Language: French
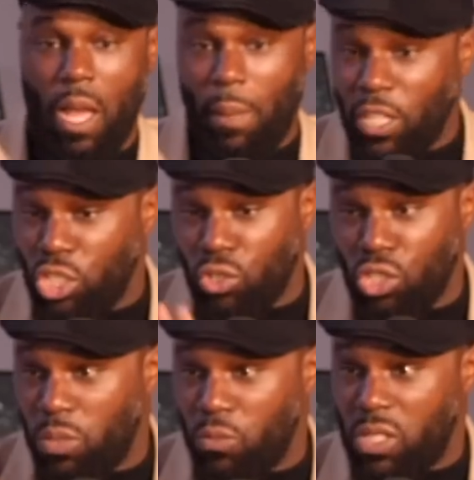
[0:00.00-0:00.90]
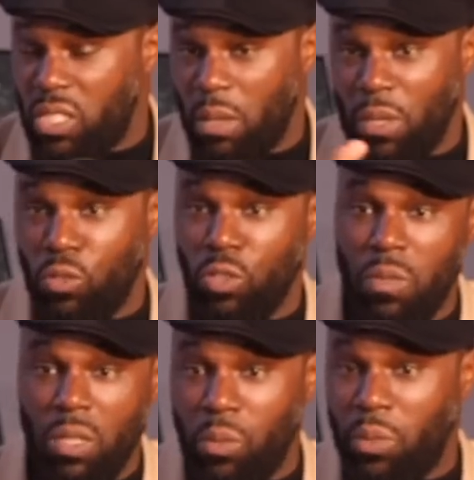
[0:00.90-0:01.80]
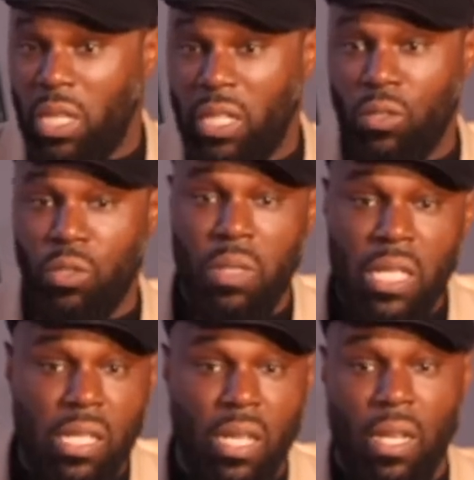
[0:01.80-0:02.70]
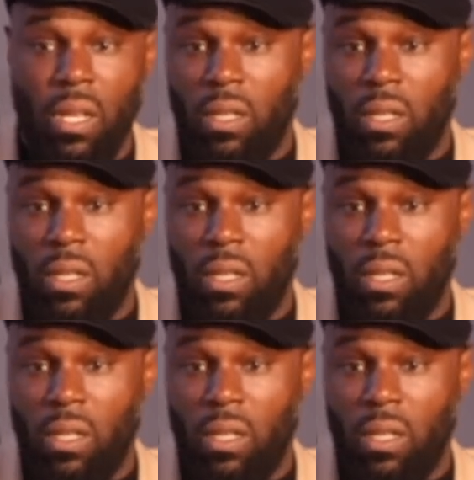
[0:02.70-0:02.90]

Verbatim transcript: Après, j'ai changé mon système économique, mon modèle économique.